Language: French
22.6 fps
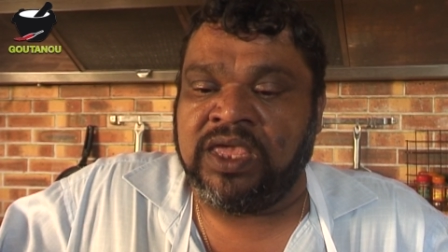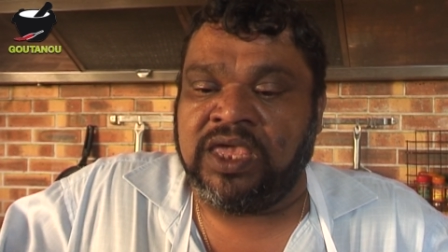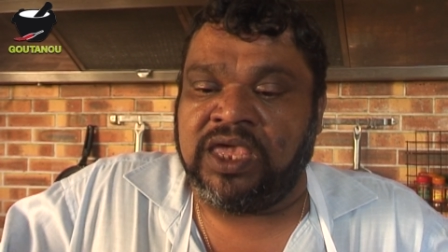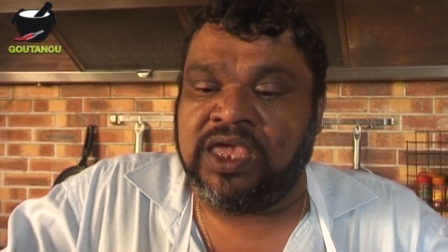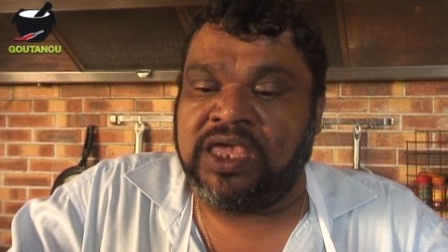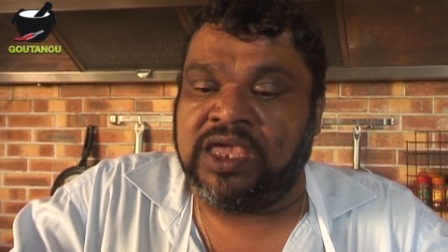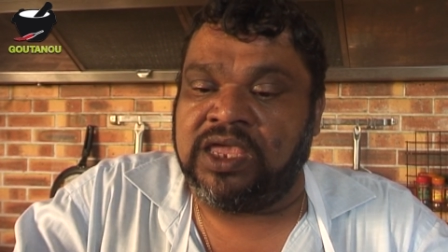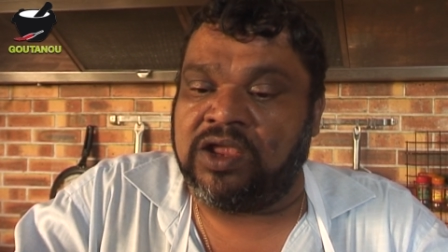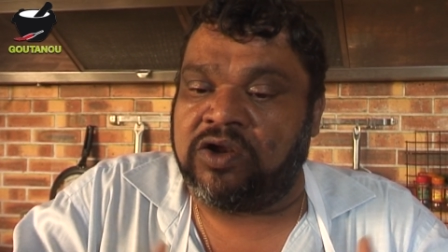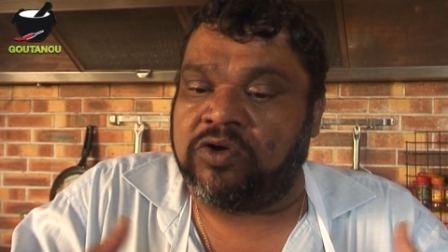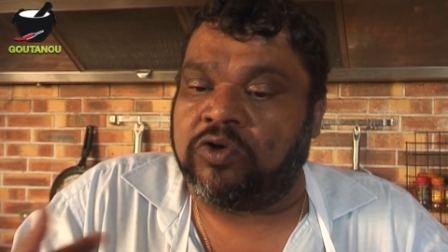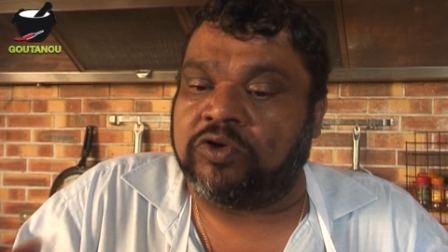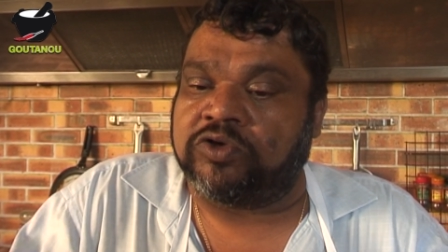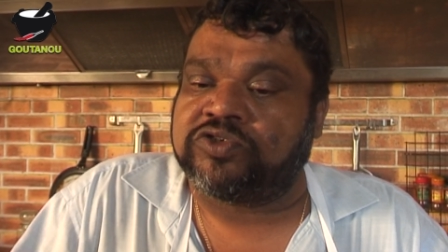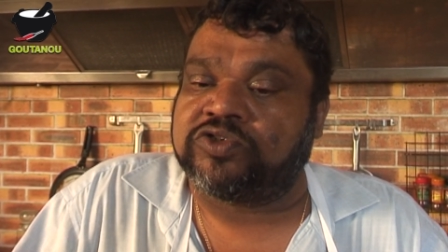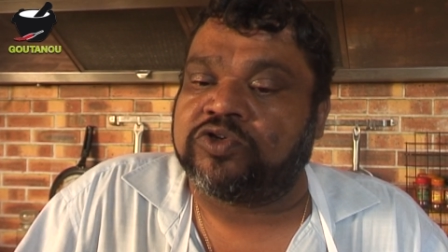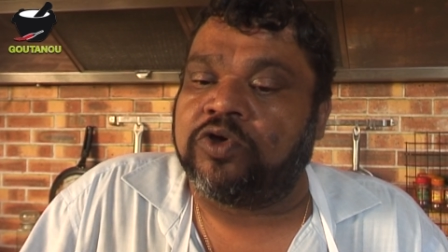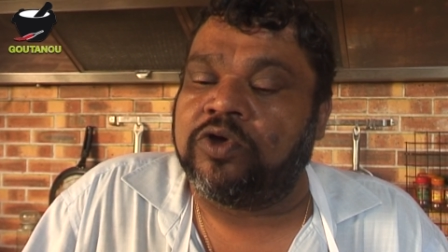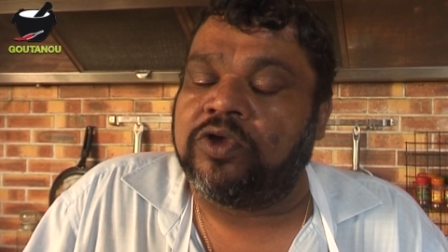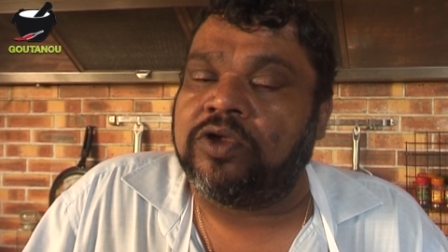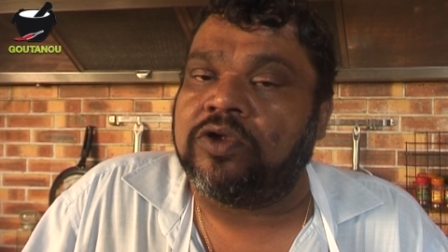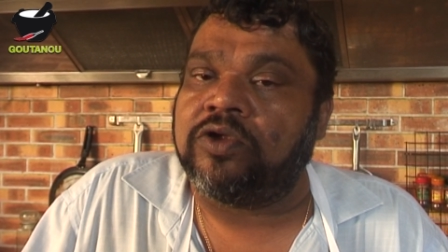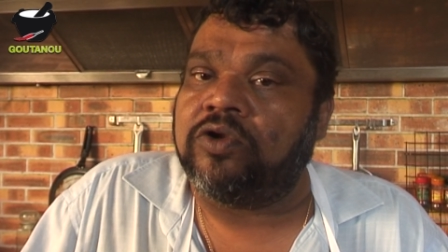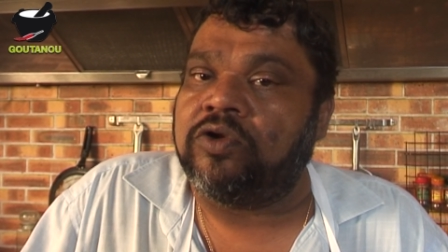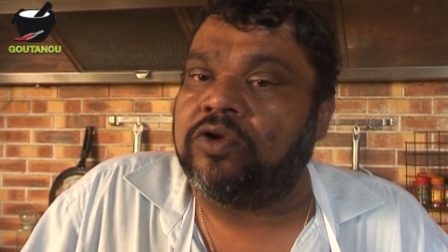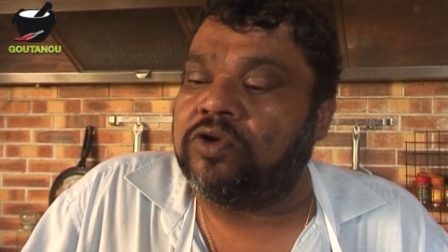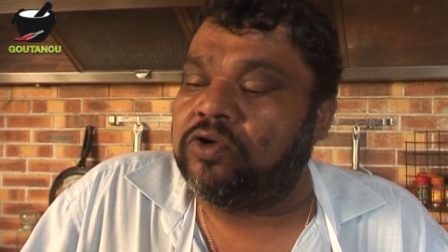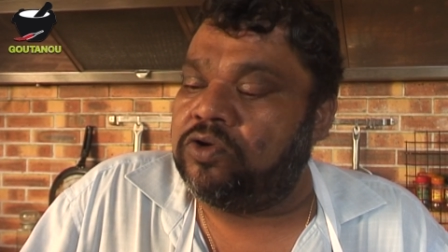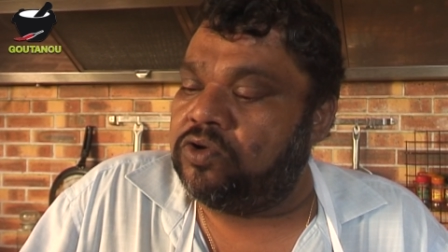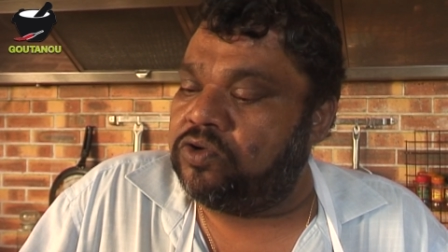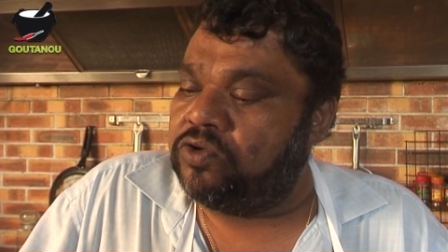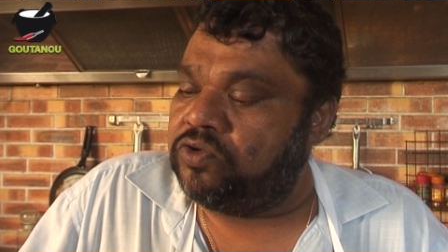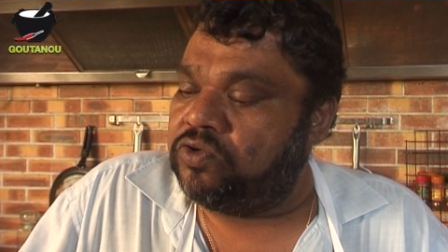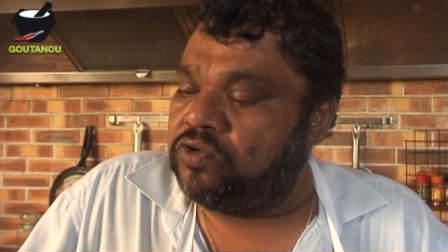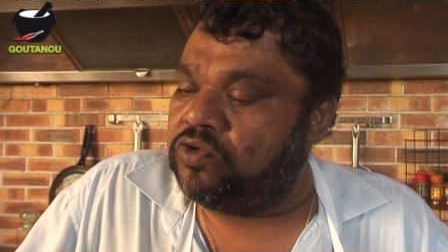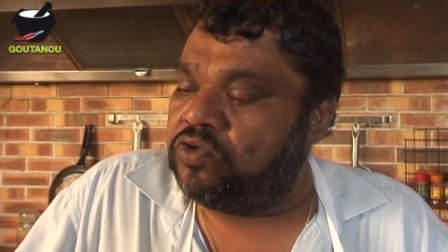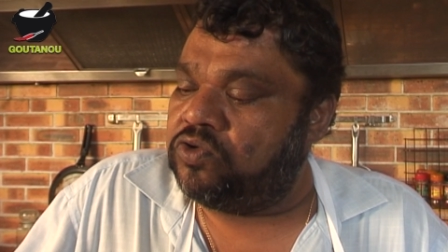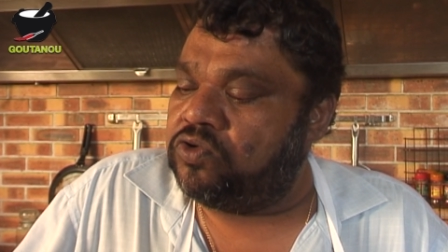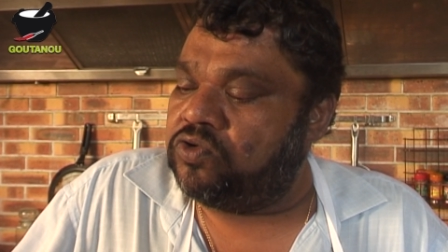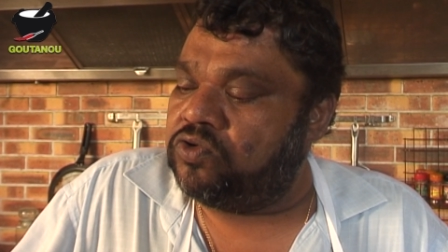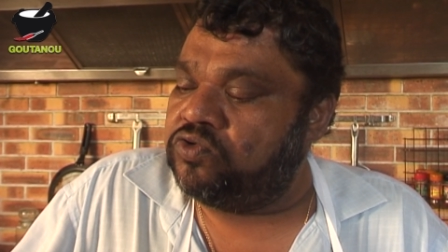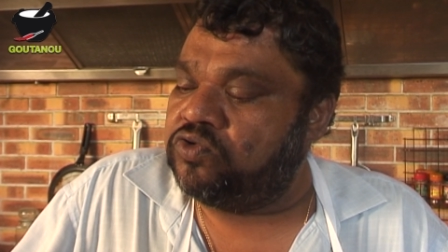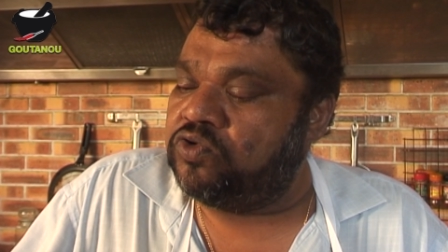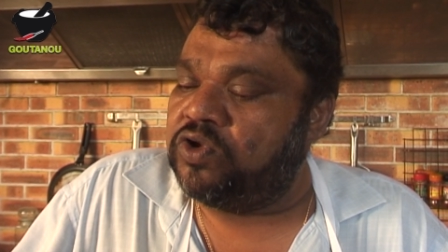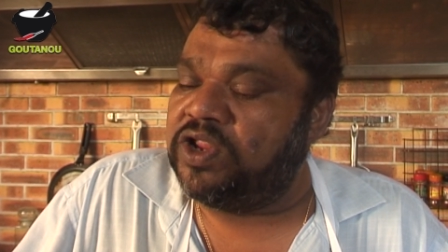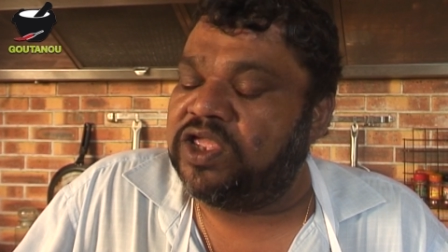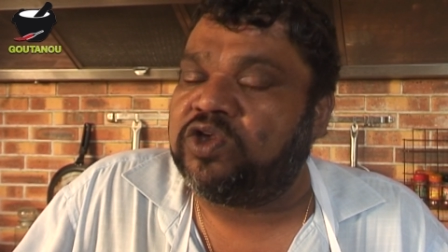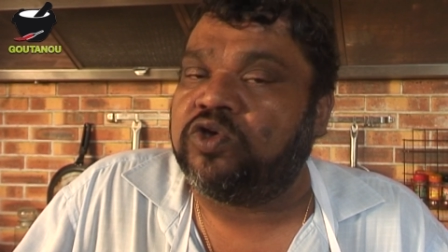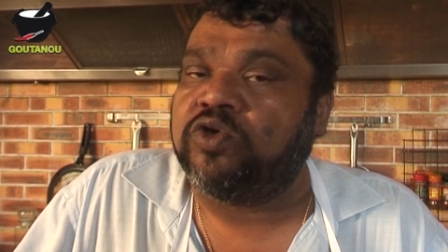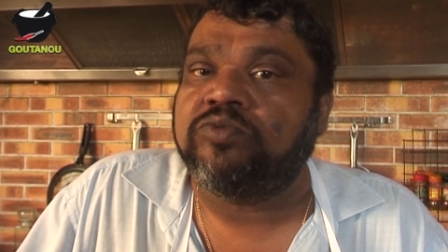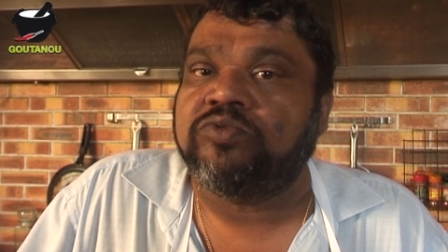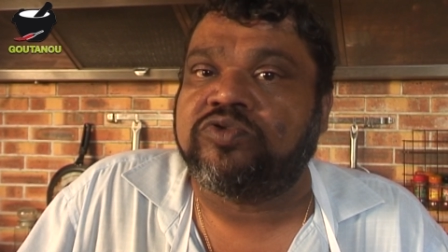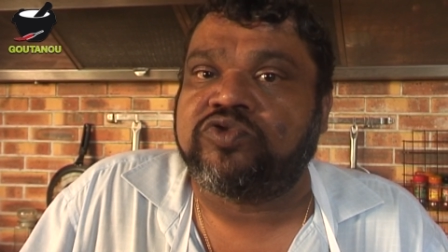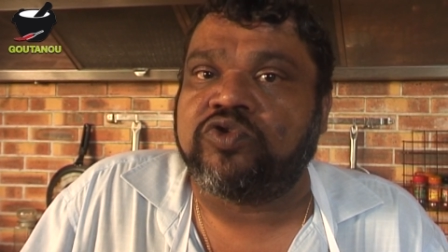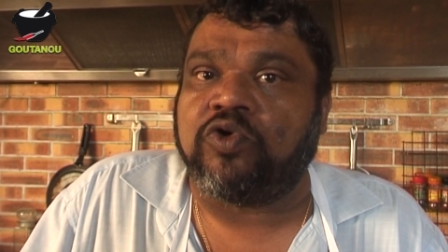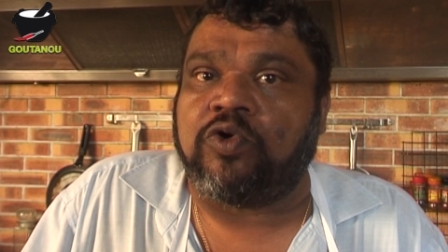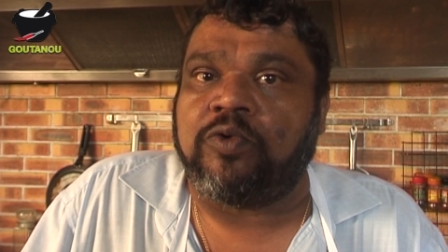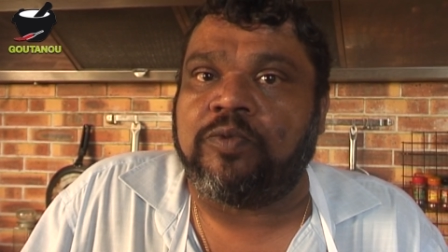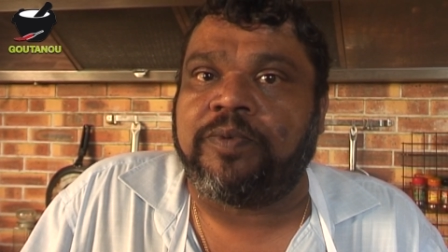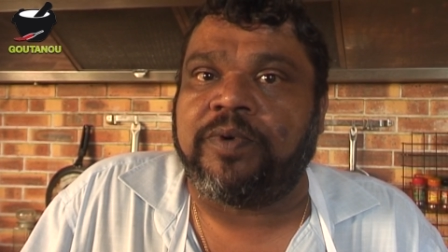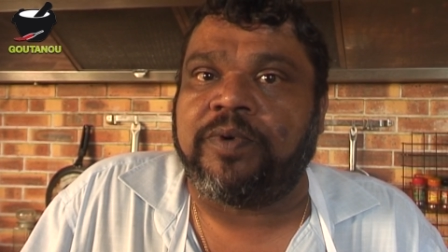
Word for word: Et lorsque nos légumes seront